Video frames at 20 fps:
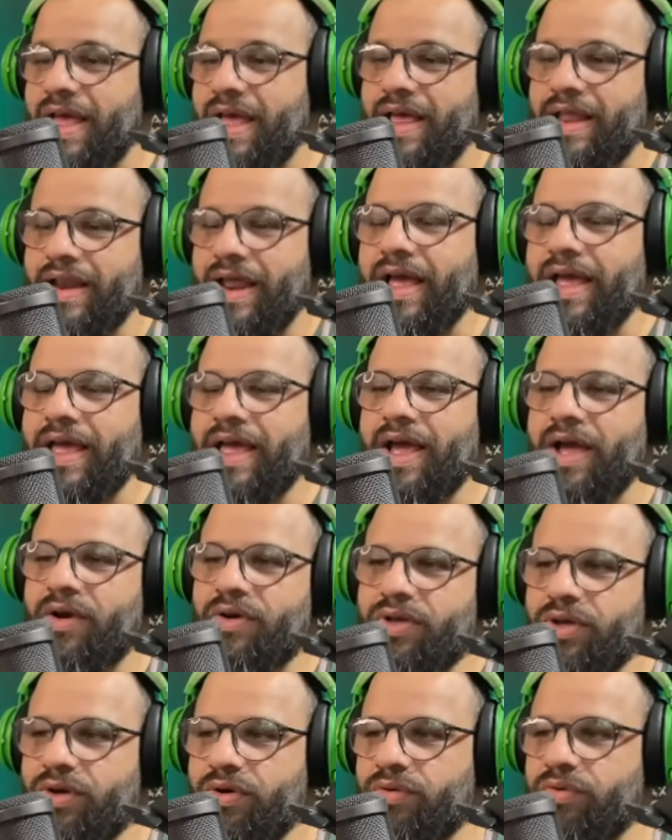Na
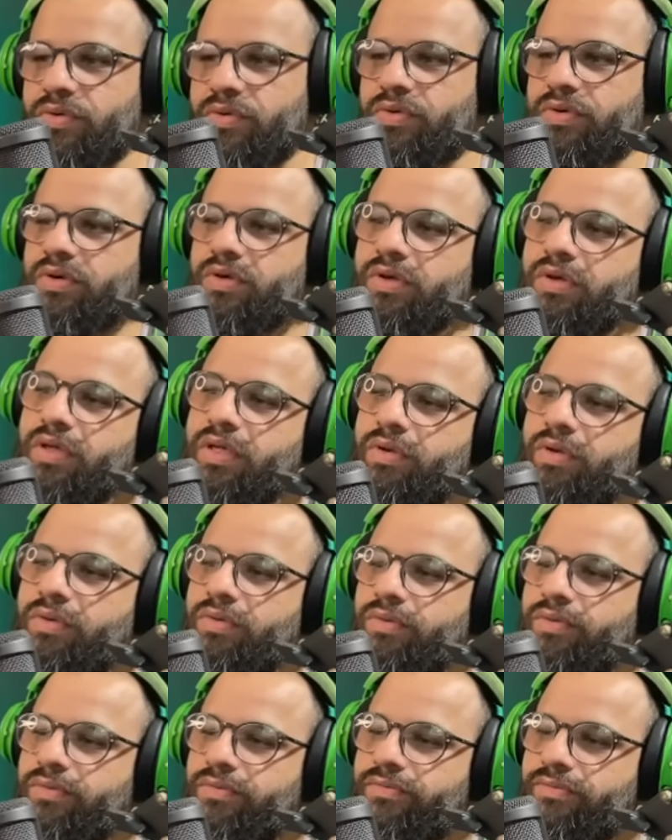real, eu.
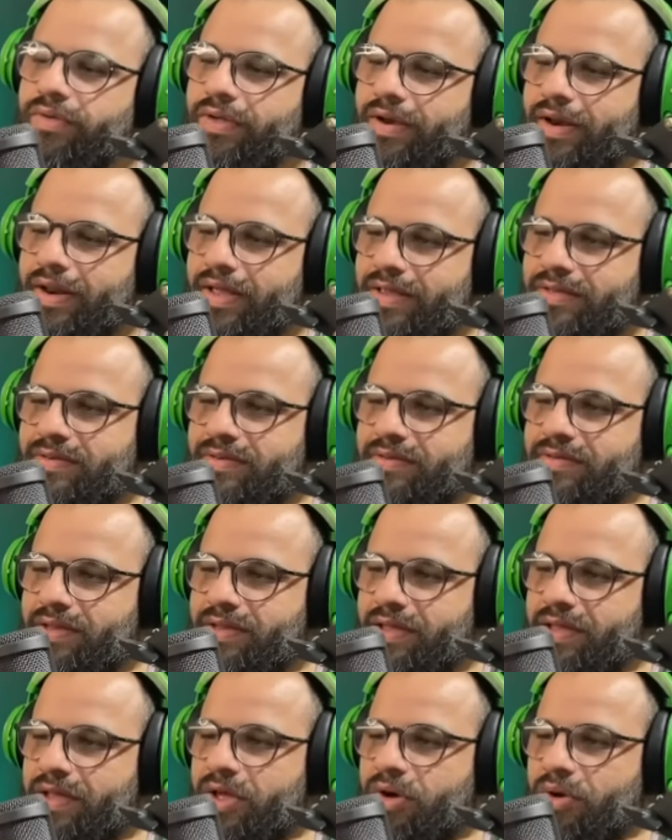Eu. Lance
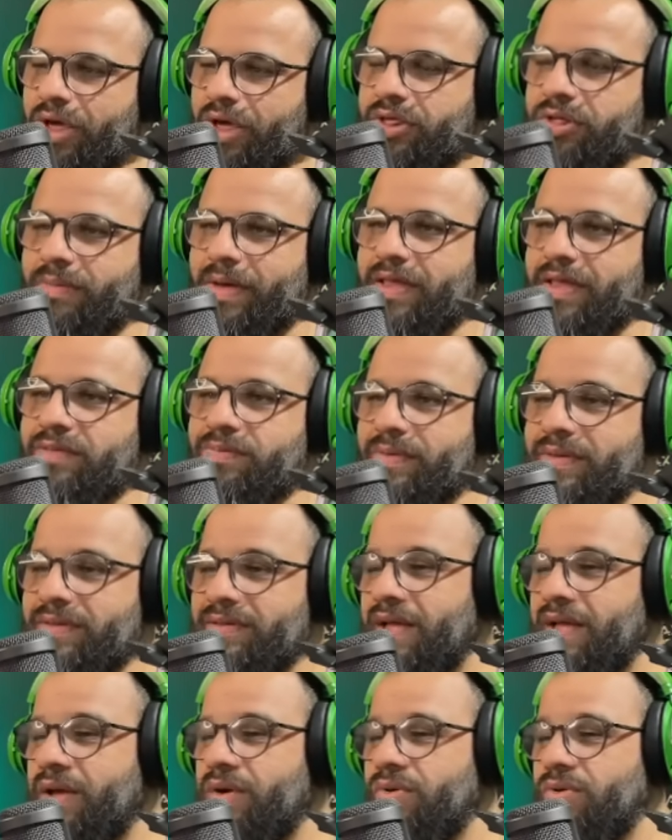assim. Eu acho mais
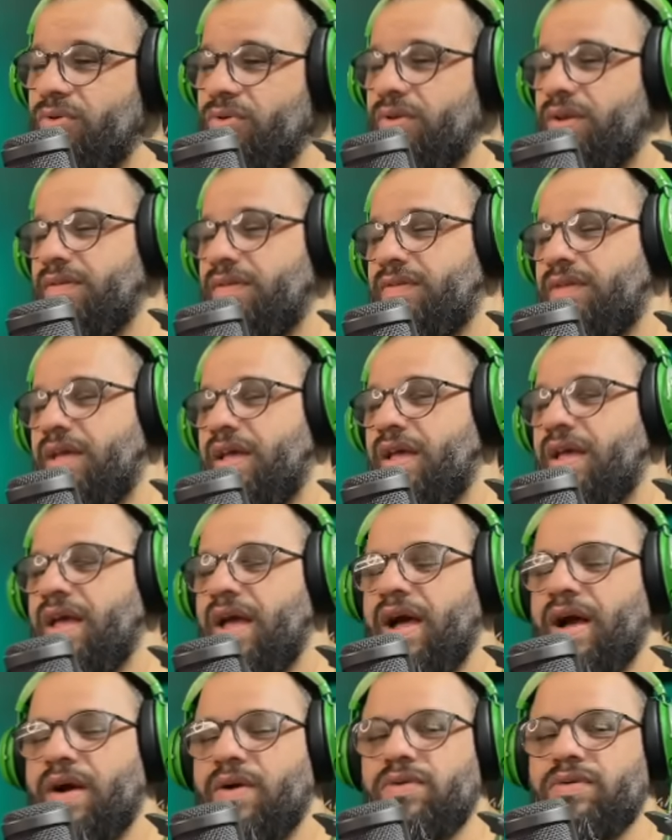bizarro que o lance
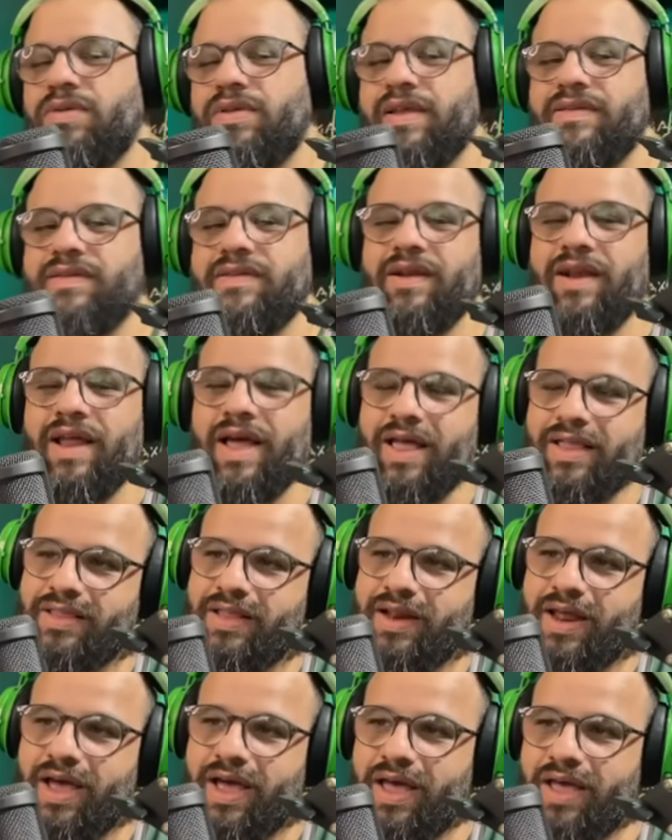acontece lá
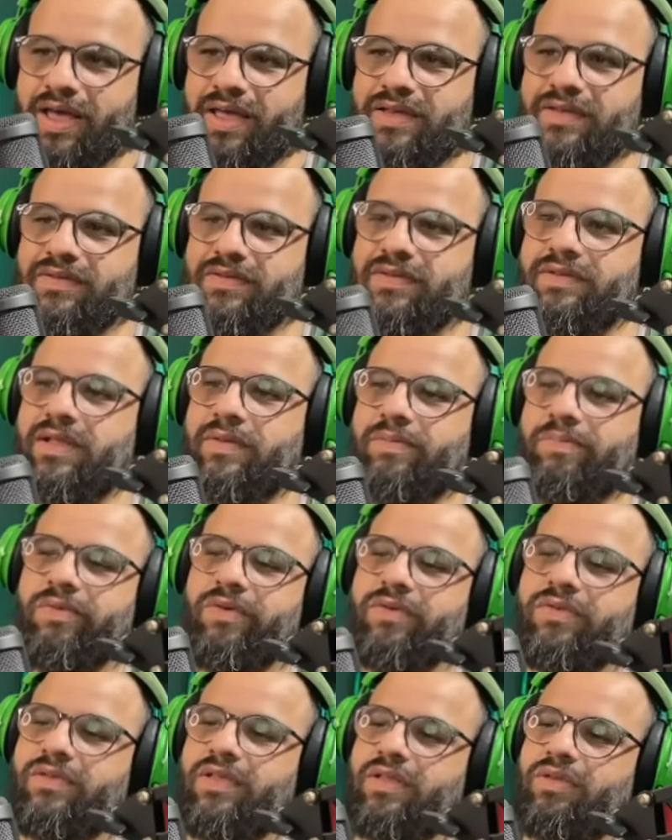atrás e
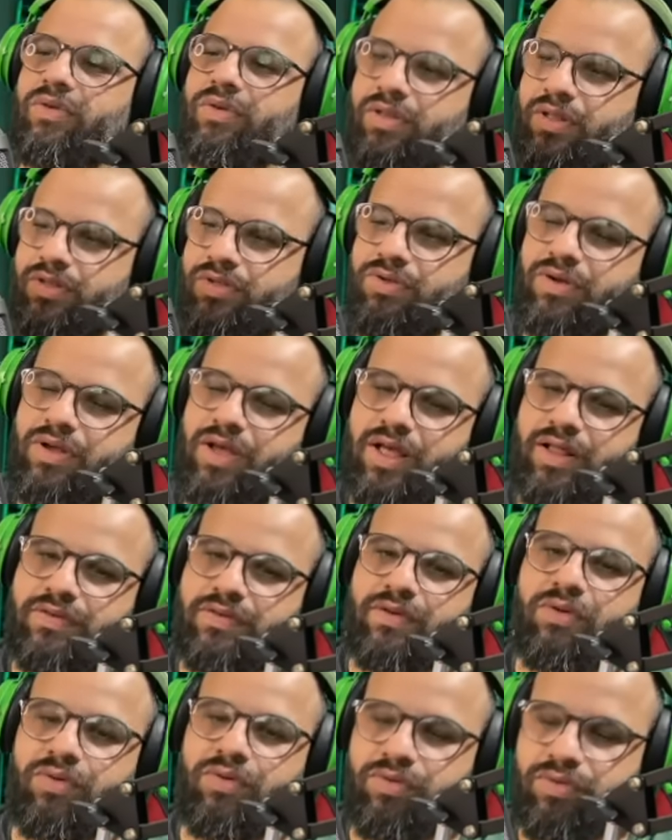depois tem toda a jogada e
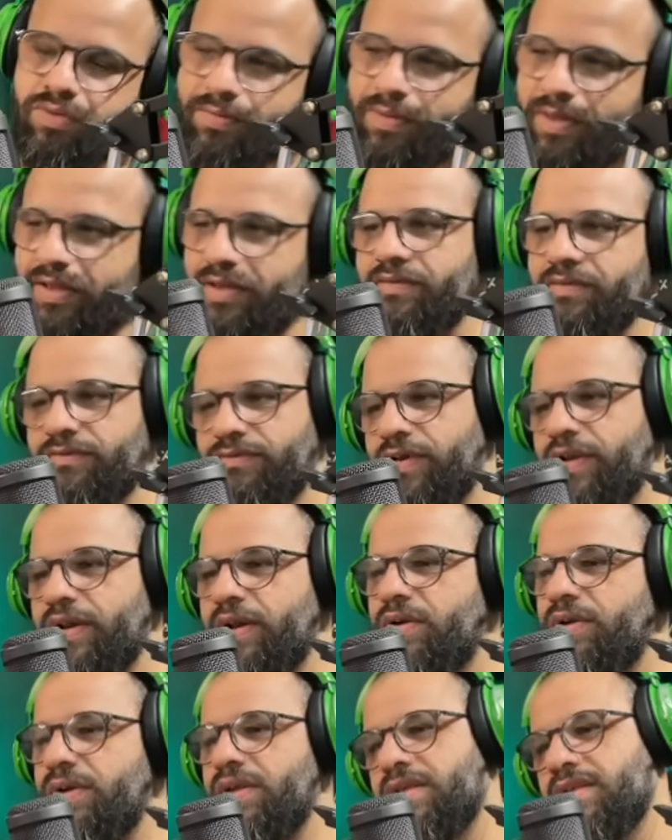sai gol. Tudo bem, foi
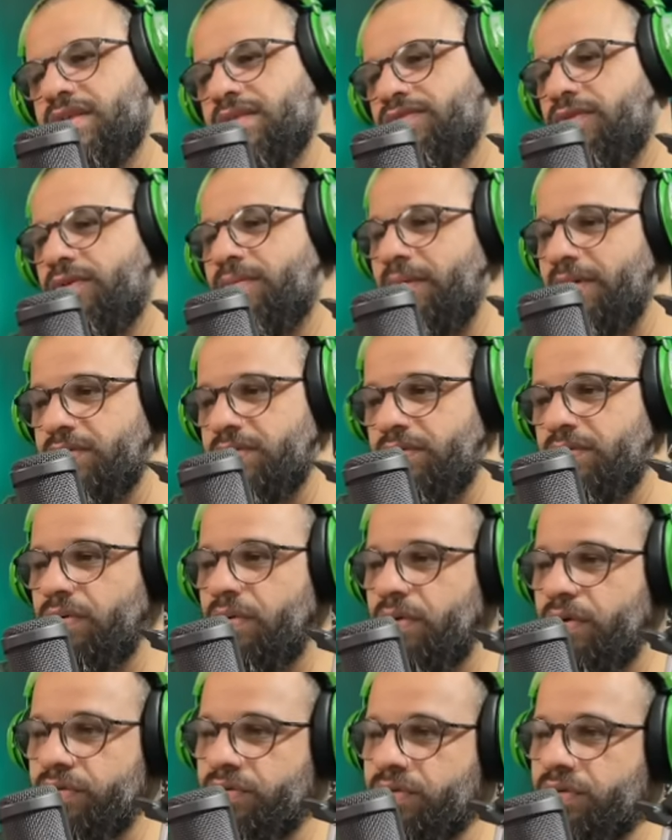na origem, foi, mas eu não
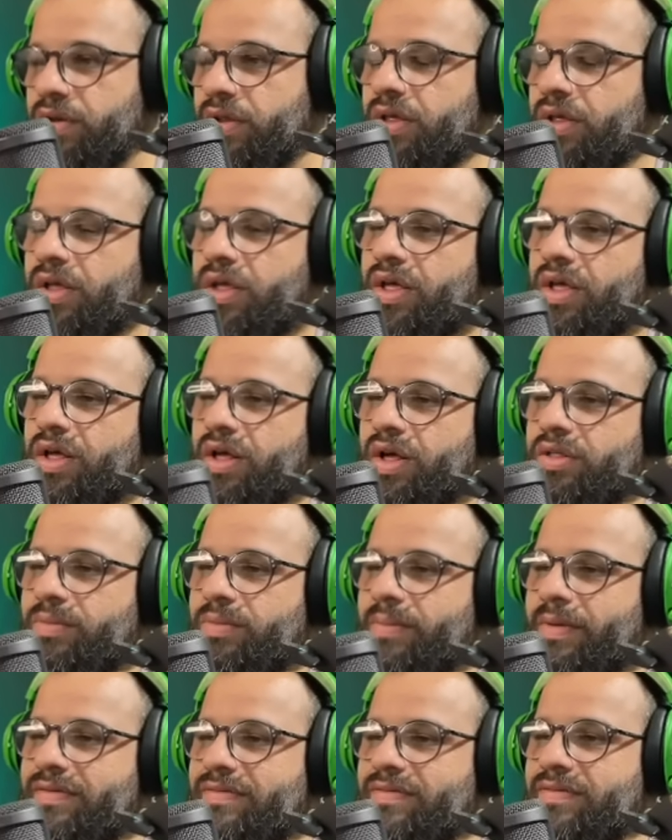gosto quando.
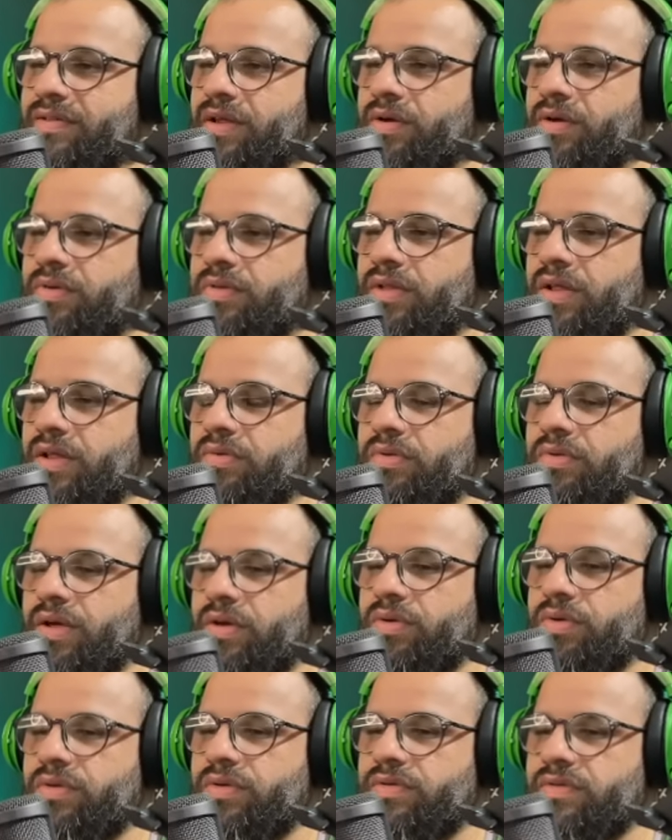Acho meio estranho quando anula
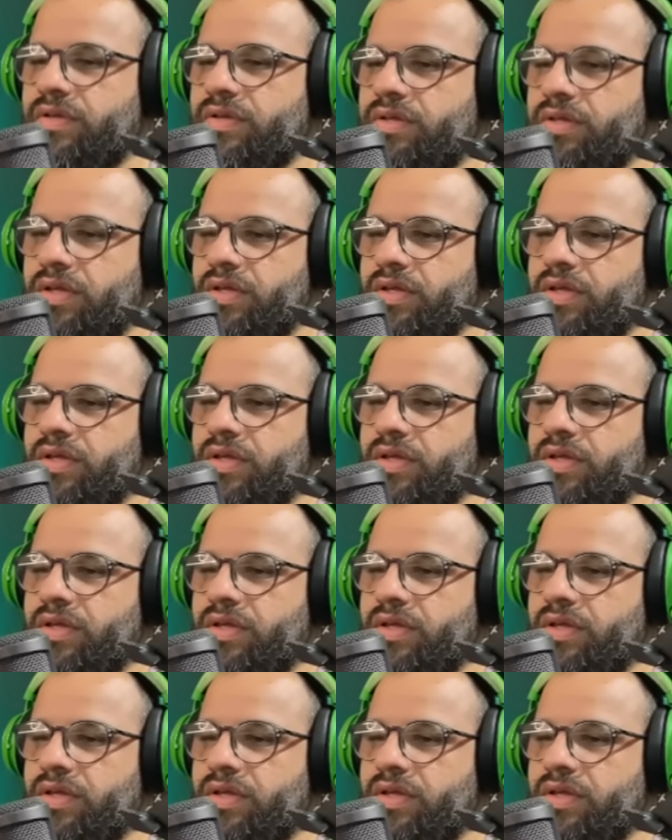gol assim.